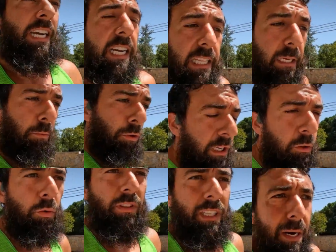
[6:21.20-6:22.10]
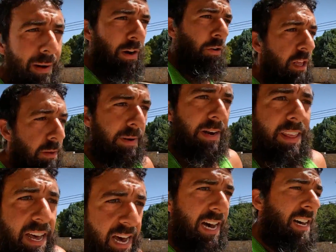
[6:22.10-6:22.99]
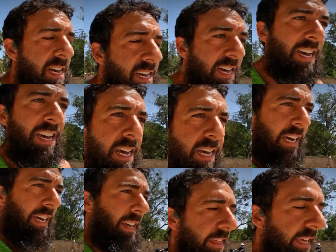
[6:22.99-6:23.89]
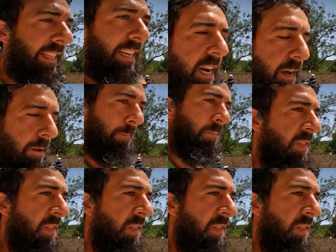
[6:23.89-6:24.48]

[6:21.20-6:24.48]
que te busques un trabajo de verdad, etcétera